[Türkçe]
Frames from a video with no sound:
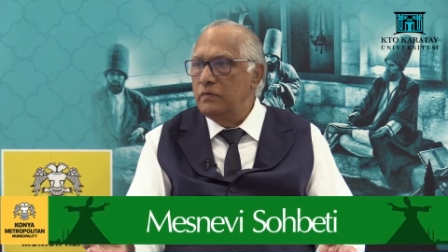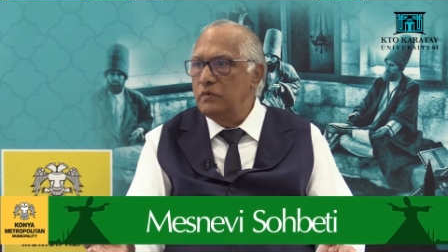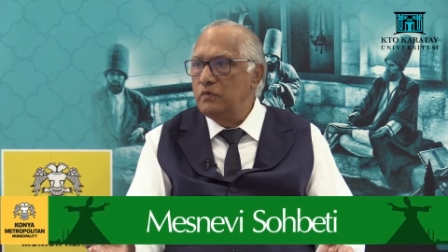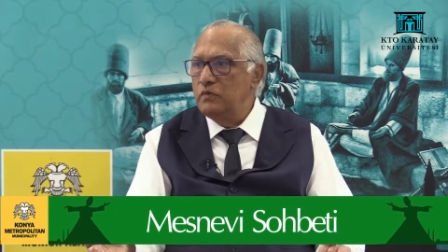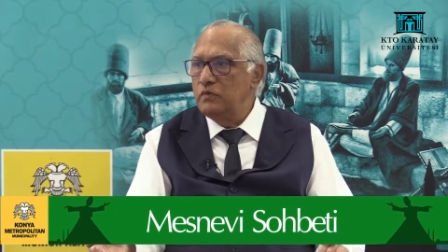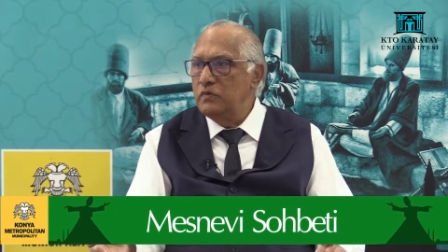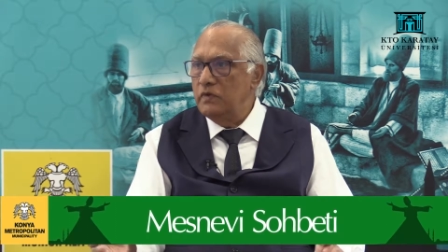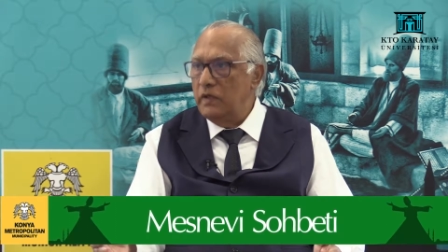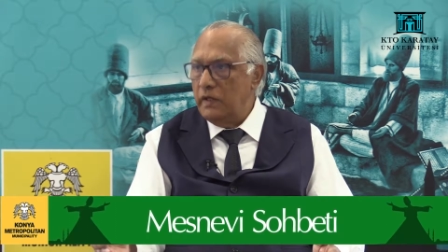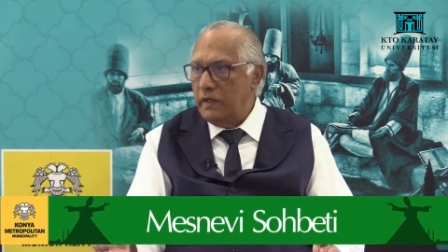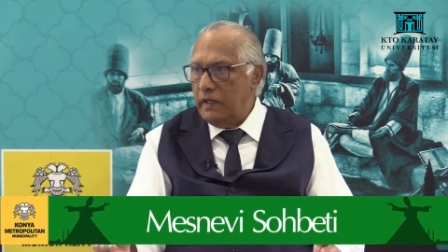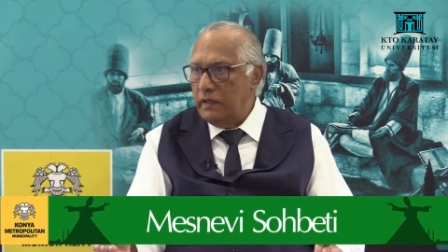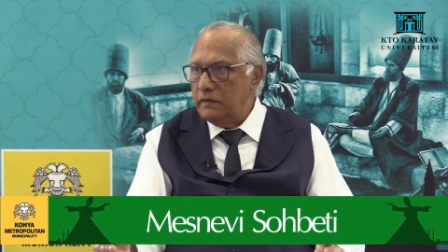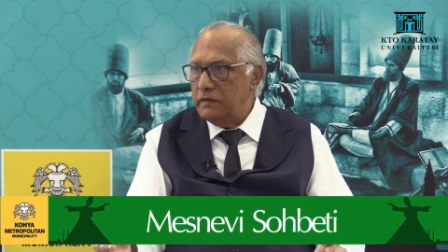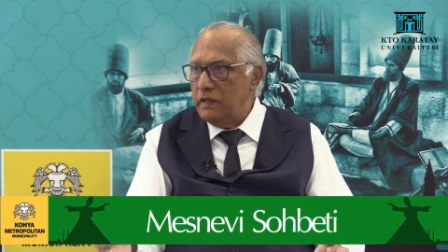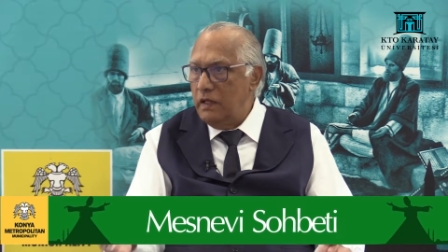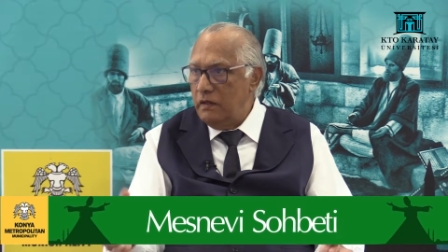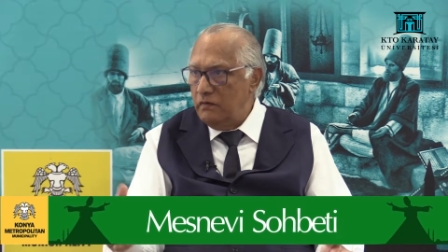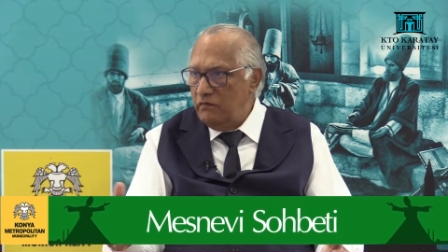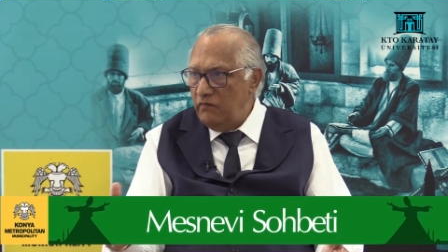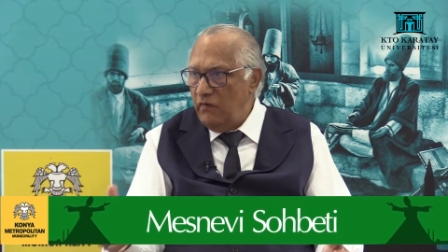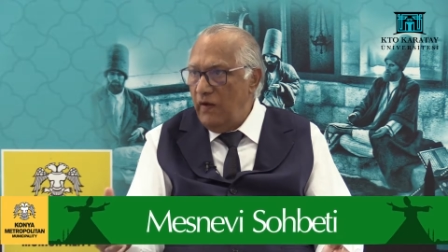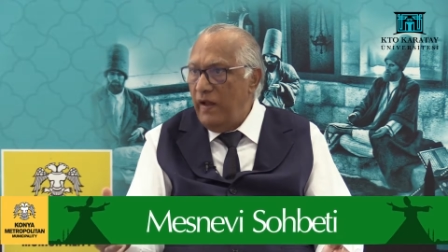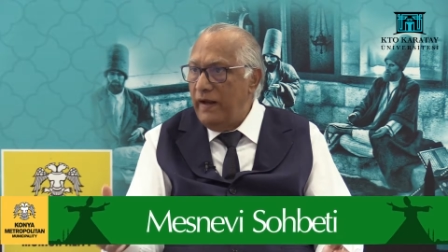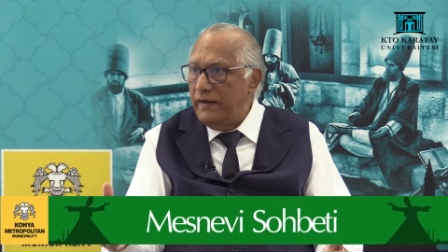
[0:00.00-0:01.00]
Bunu
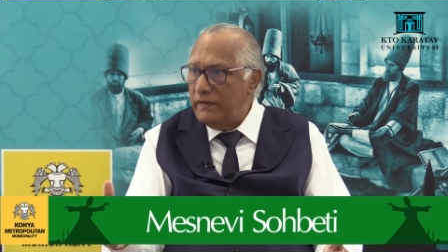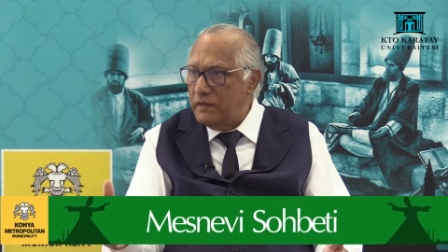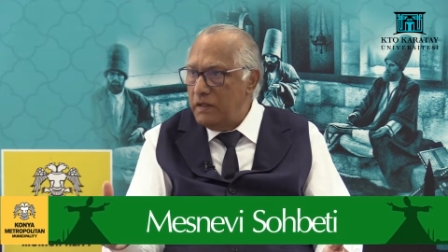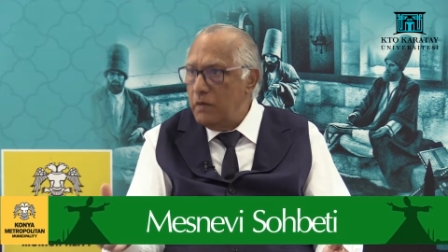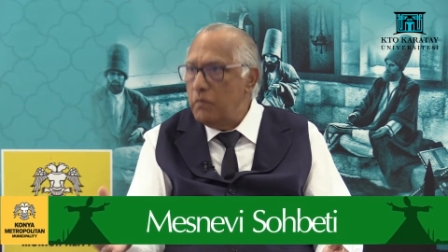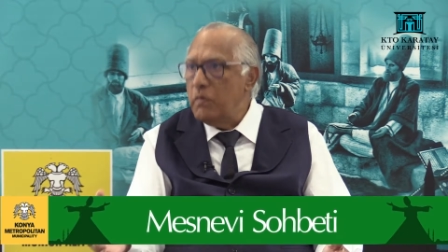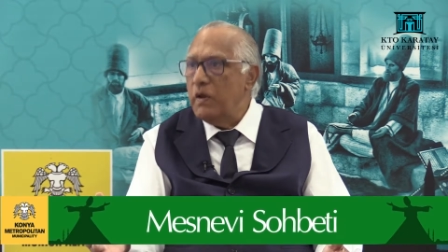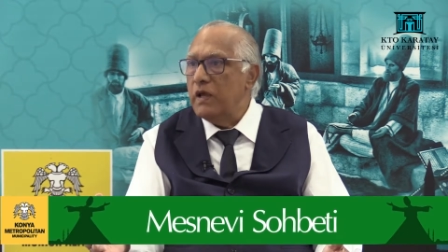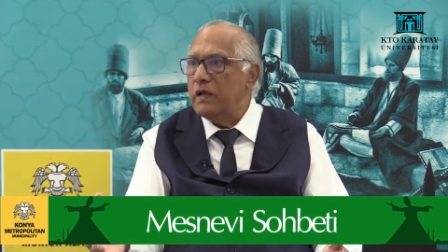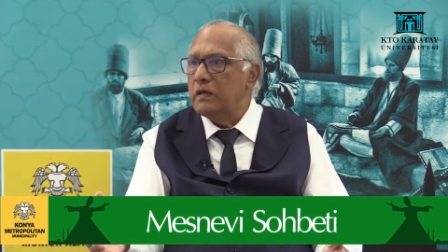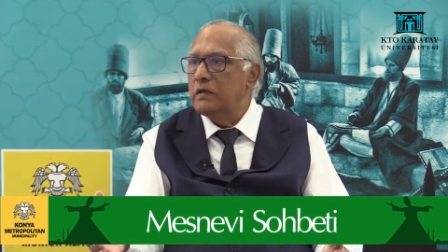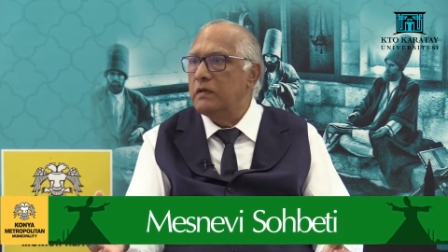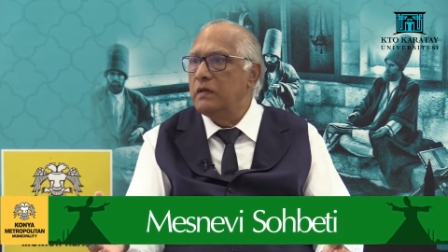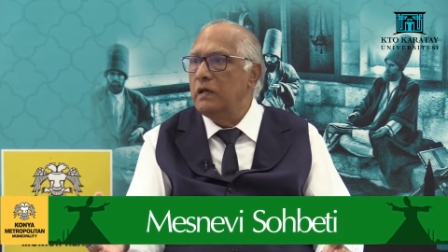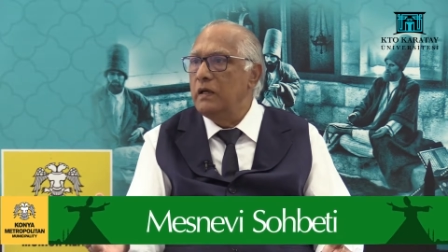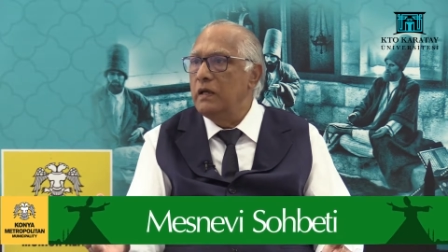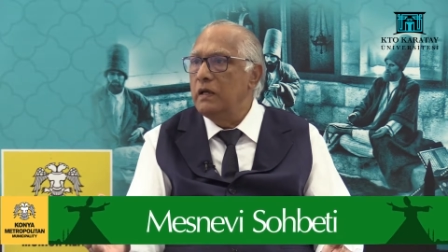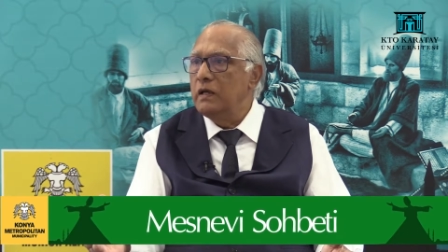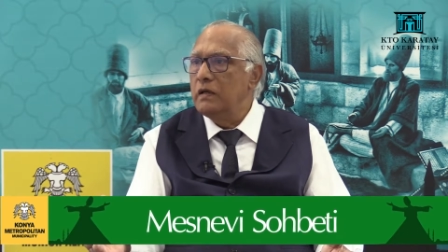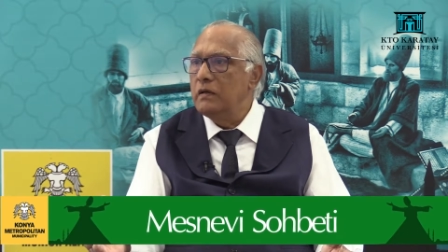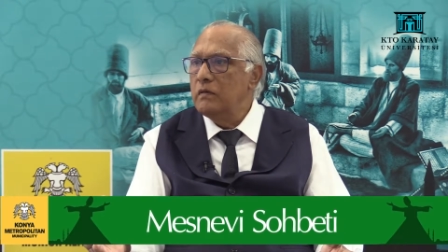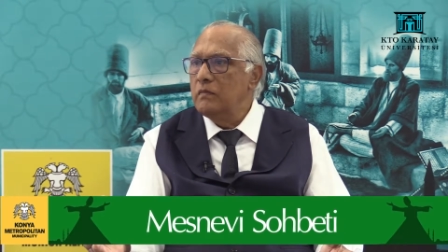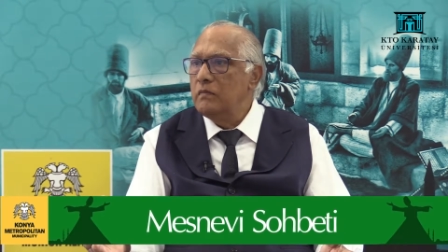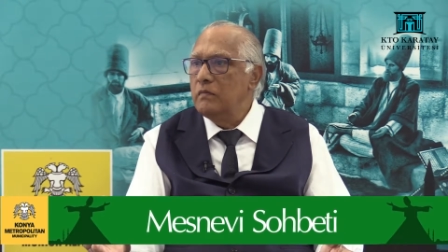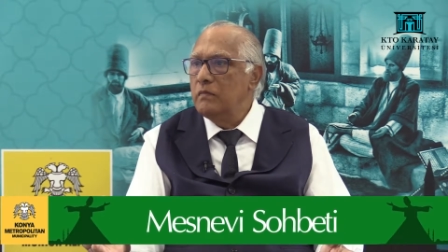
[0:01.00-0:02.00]
yaratan var demek
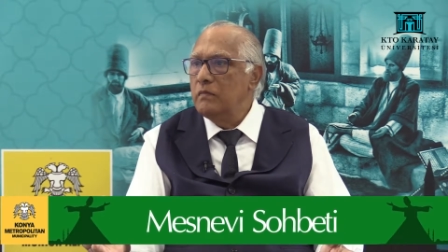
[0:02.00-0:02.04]
ki.